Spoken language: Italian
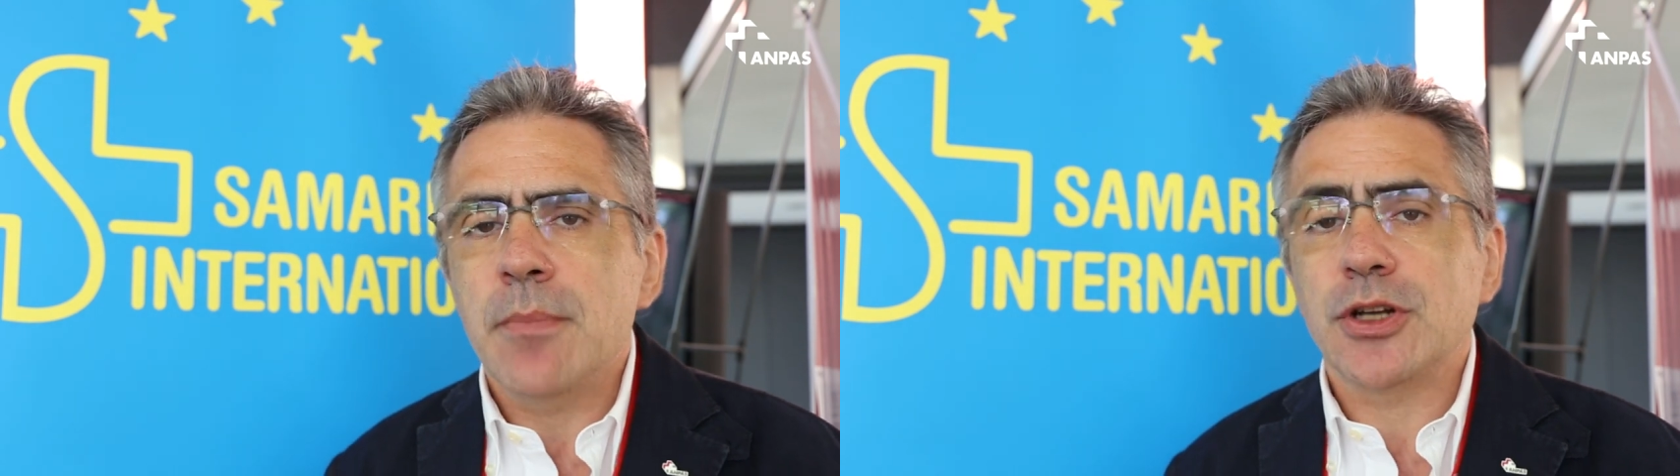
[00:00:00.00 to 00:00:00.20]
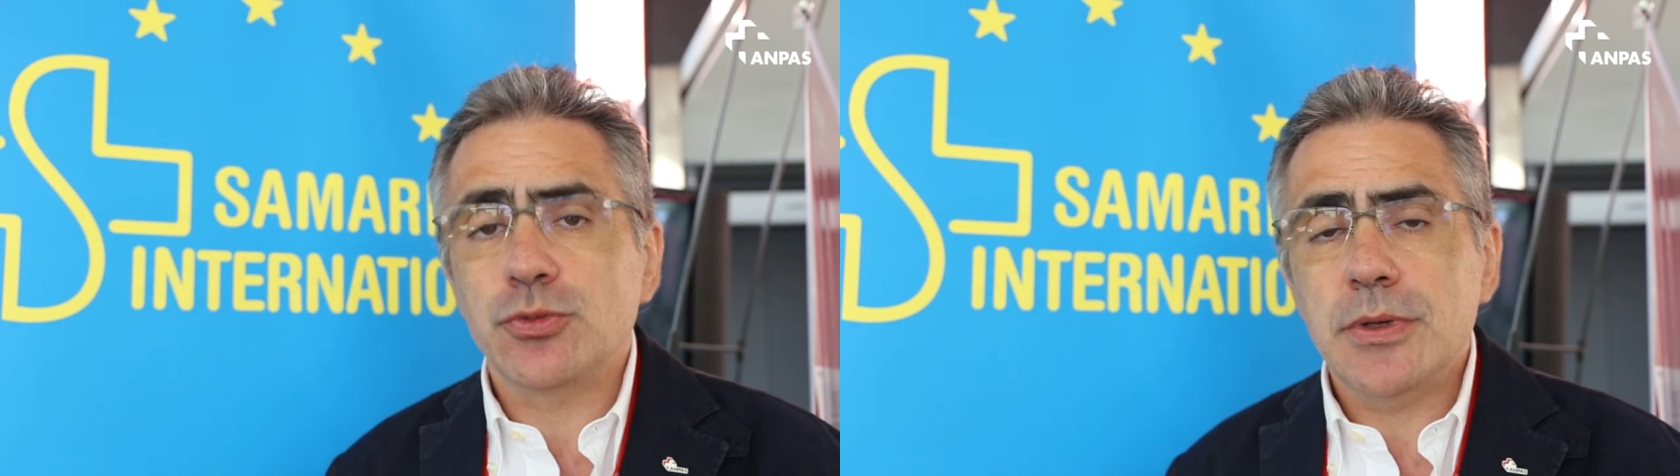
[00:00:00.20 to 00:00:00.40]

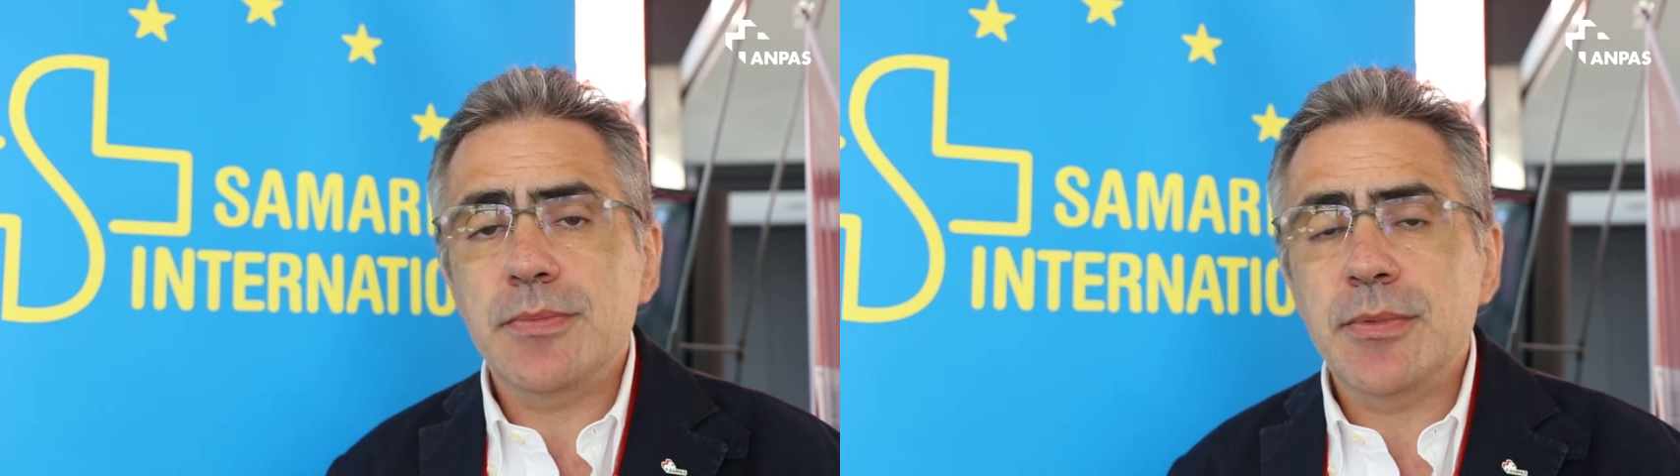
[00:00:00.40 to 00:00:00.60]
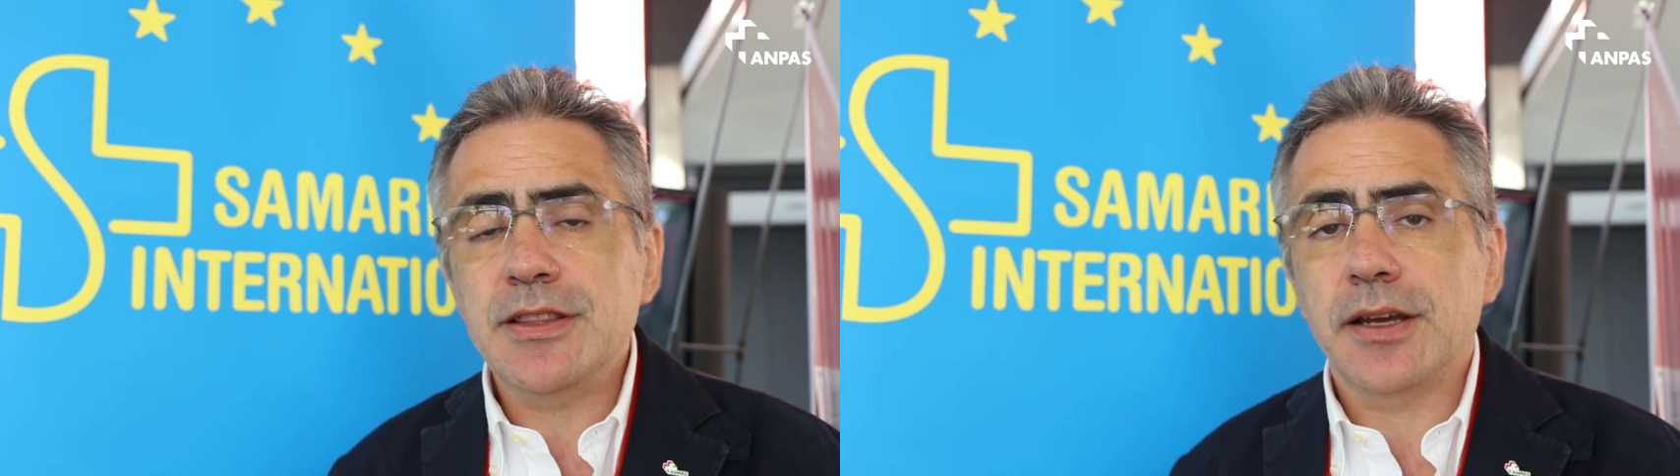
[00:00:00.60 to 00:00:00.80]

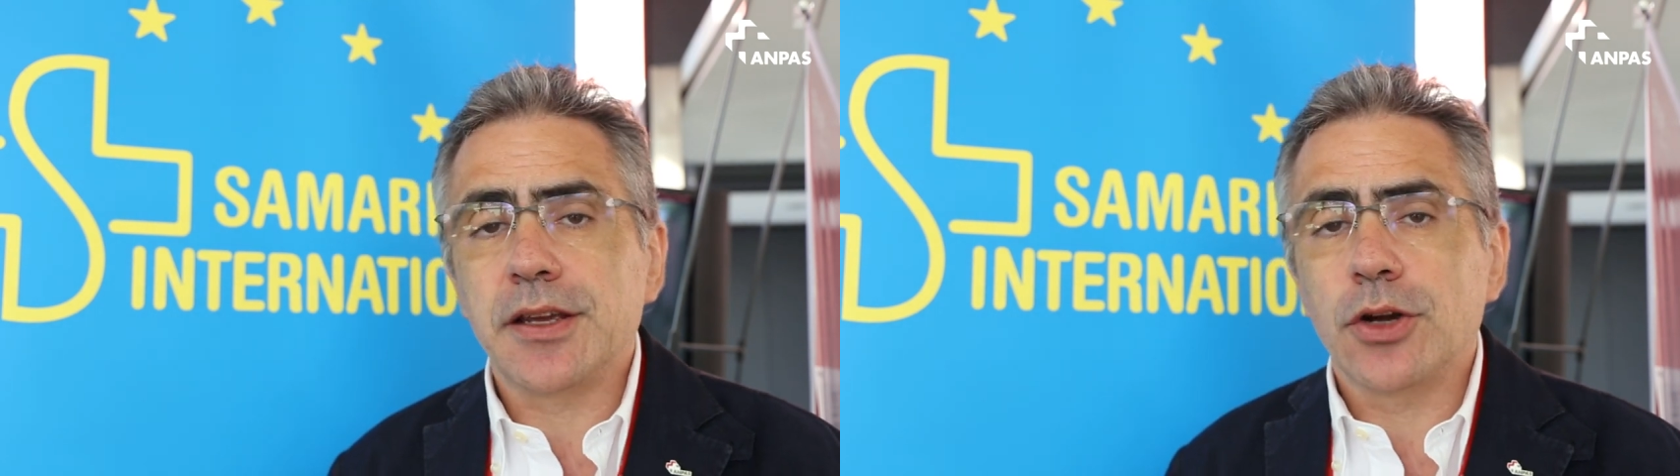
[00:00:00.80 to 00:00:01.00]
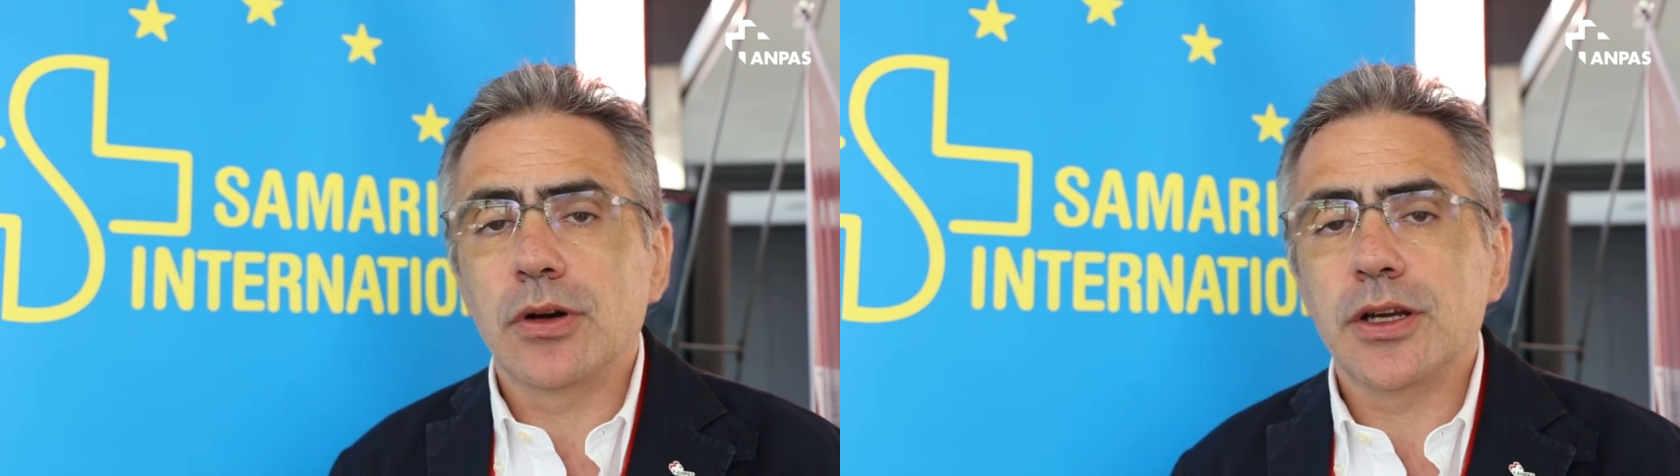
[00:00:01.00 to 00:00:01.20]
presumibilmente
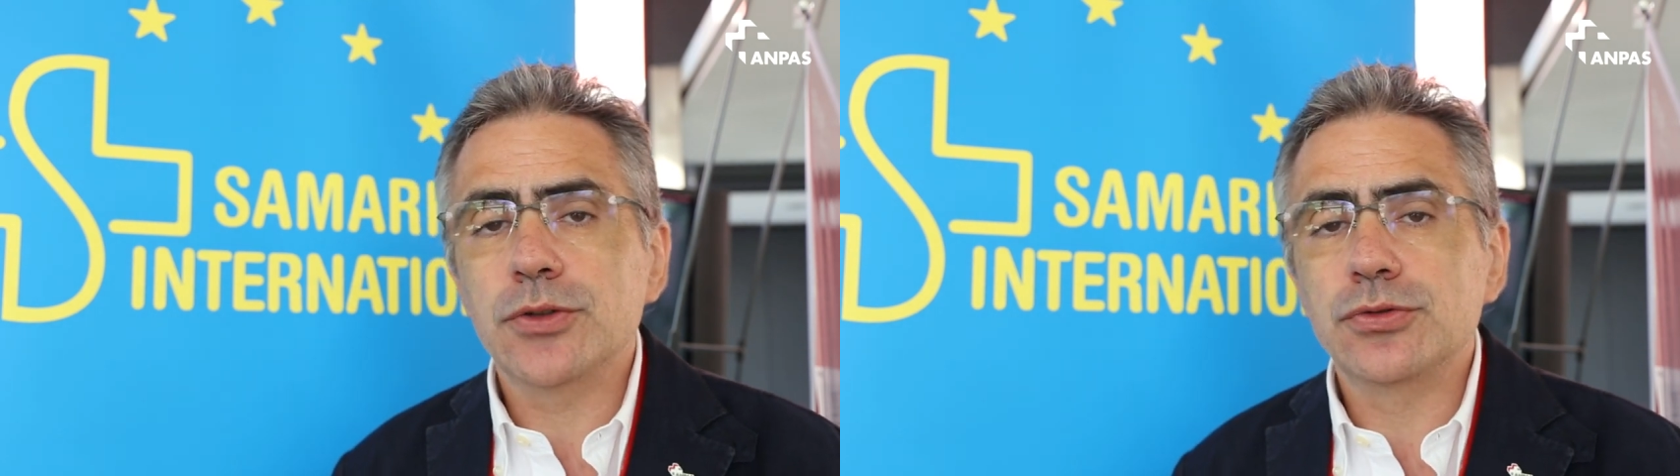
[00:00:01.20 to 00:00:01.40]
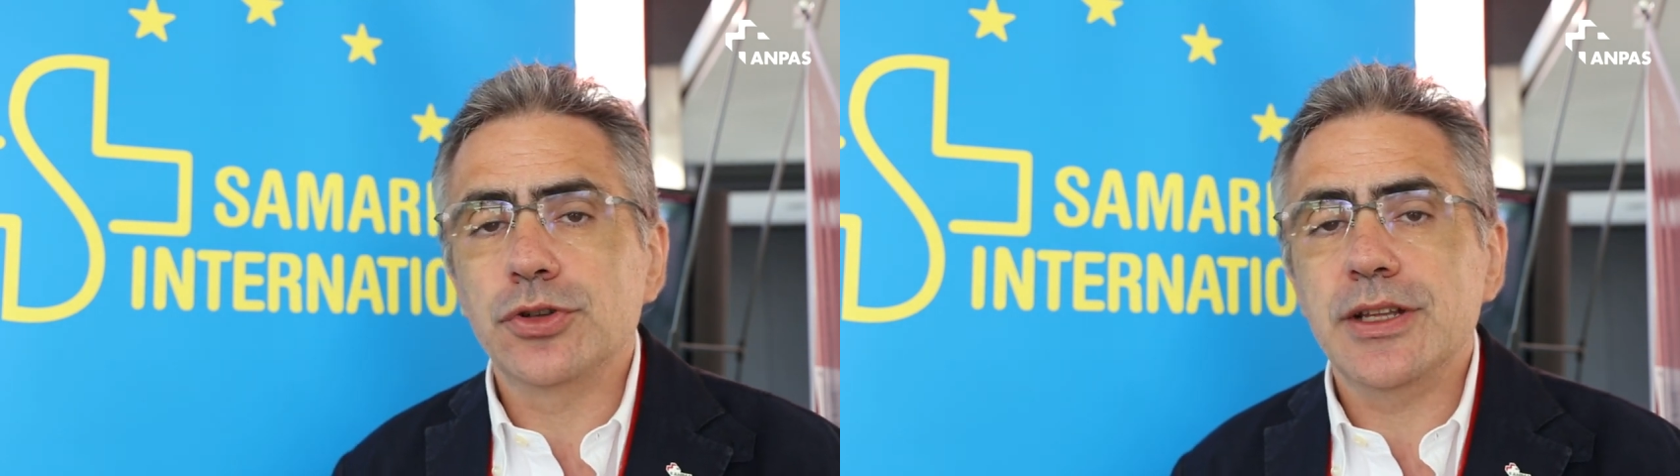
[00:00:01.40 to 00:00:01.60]
anche con
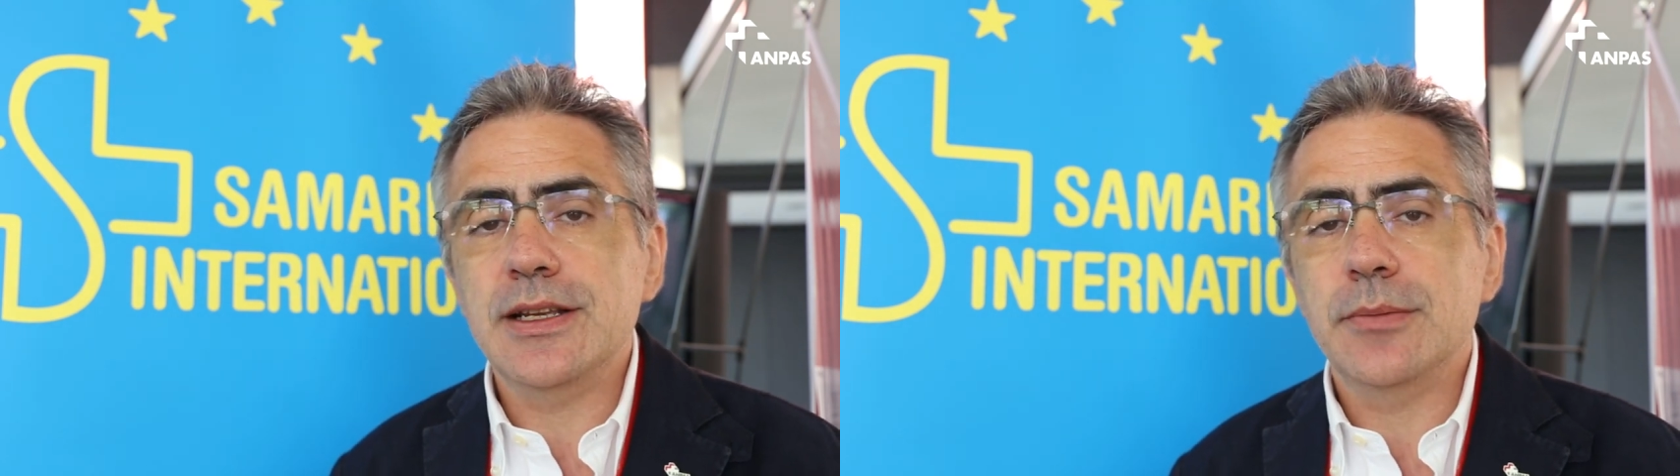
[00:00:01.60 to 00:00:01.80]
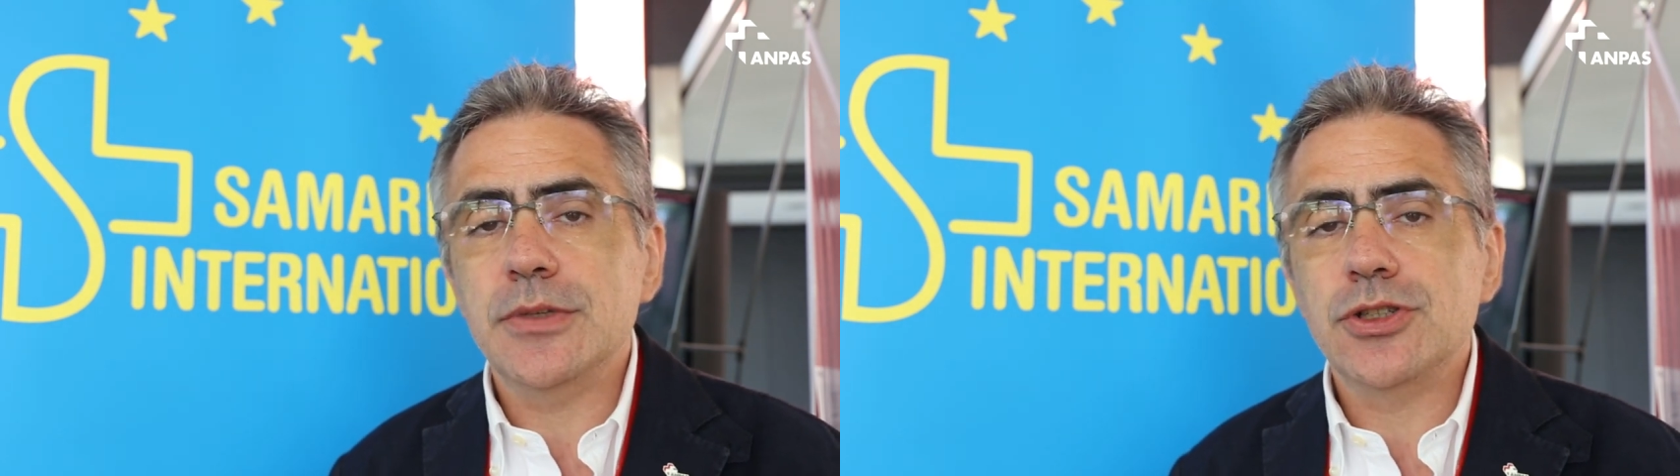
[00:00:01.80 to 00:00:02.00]
l'aiuto
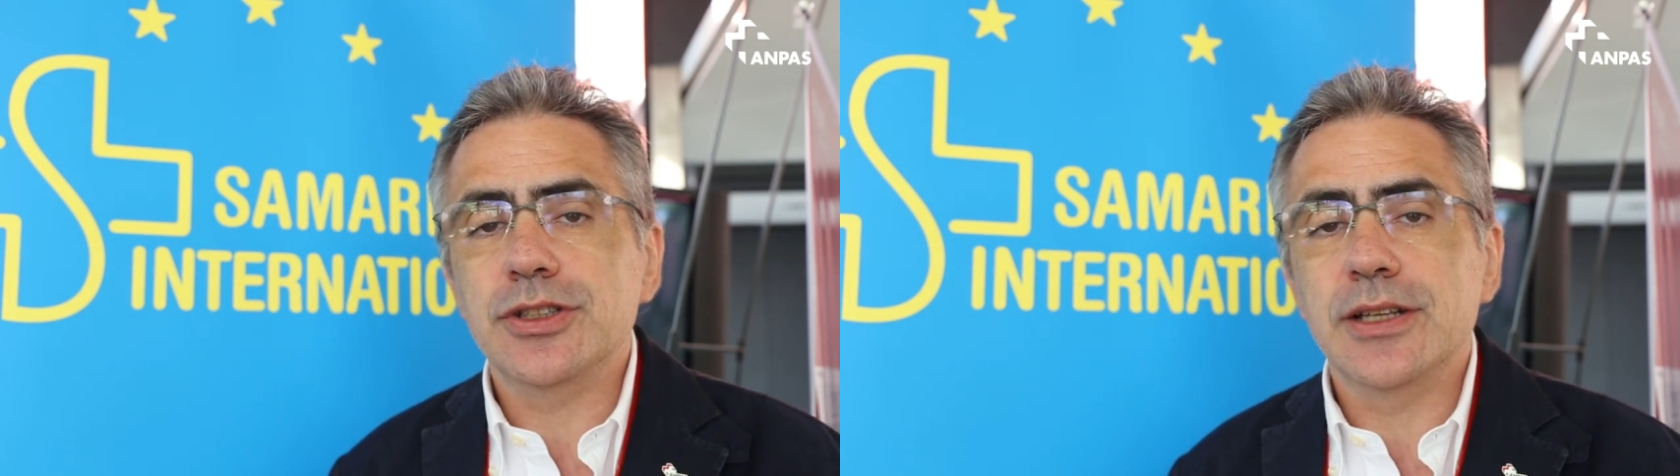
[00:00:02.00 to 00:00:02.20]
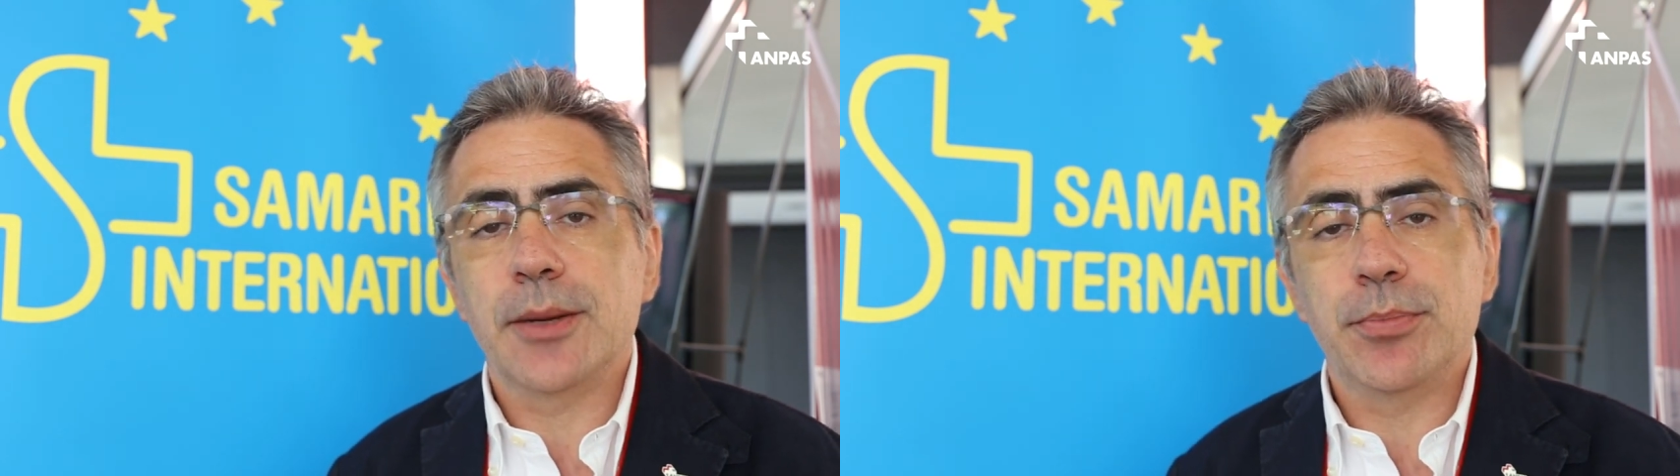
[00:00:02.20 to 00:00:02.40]
degli
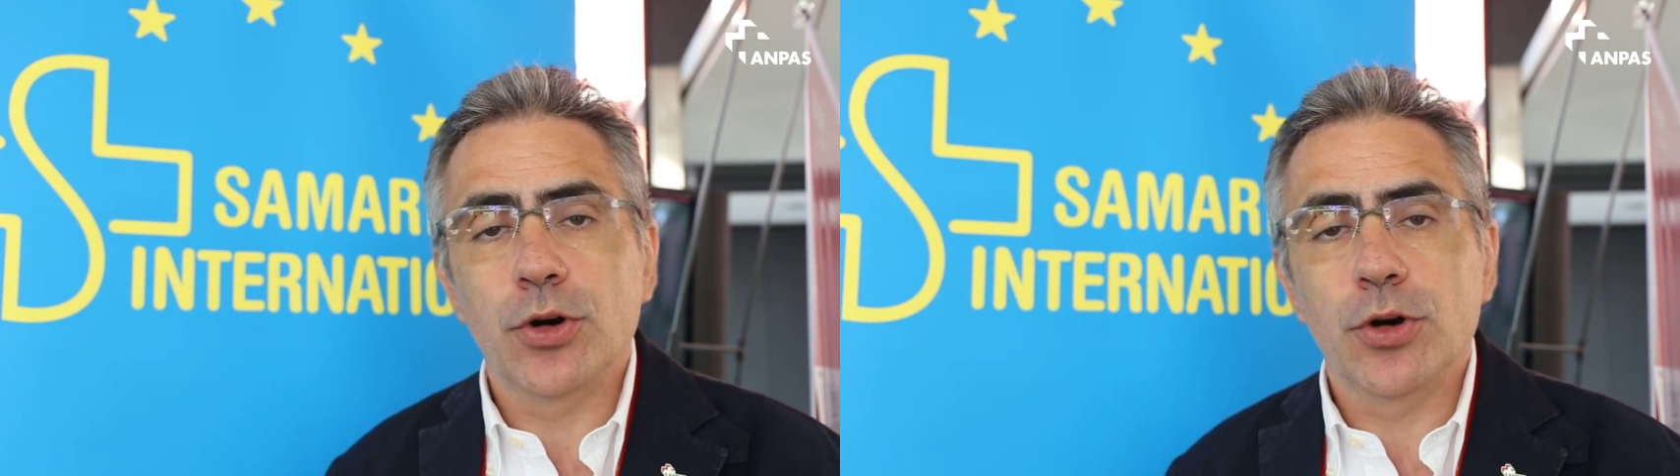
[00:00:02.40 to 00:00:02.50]
amici della